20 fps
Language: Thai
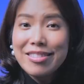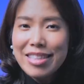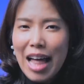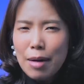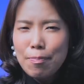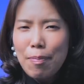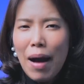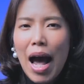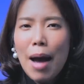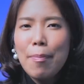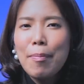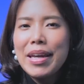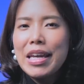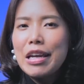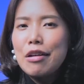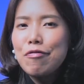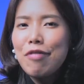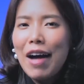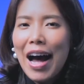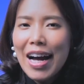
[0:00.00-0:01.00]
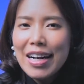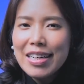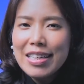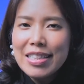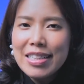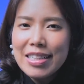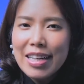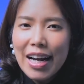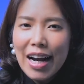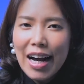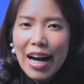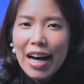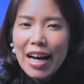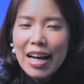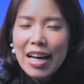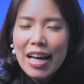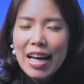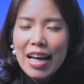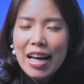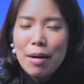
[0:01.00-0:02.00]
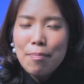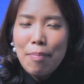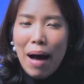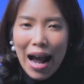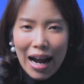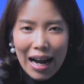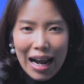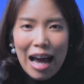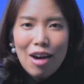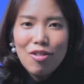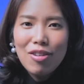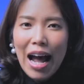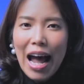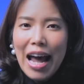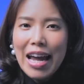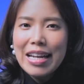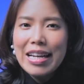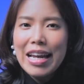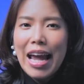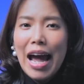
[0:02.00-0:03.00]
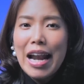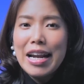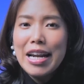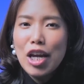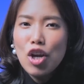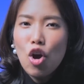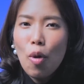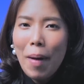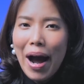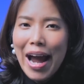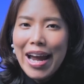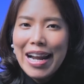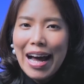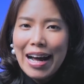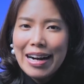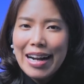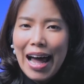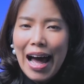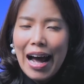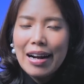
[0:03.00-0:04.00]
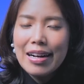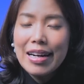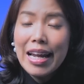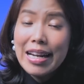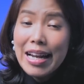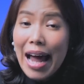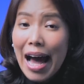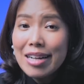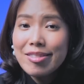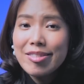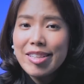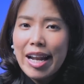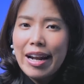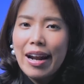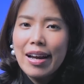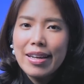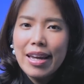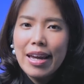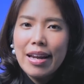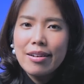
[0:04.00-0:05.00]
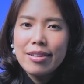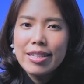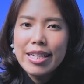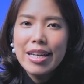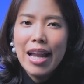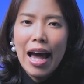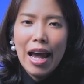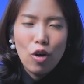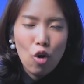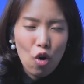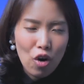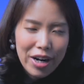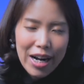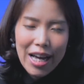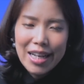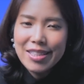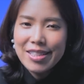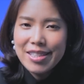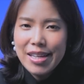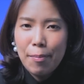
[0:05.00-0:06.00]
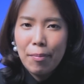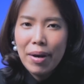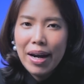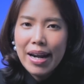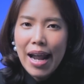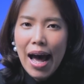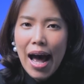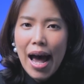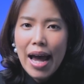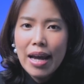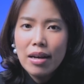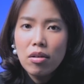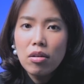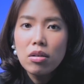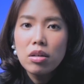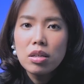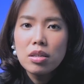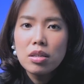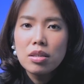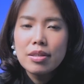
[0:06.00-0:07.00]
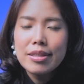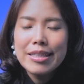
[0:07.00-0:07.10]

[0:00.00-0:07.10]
ตัดภาพมาอีกฝากหนึ่งนะคะพรรคก้าวไกลเนี่ยนโยบายหลักๆในด้านเศรษฐกิจที่หลายคนน่าจะจำกันได้ก็คือ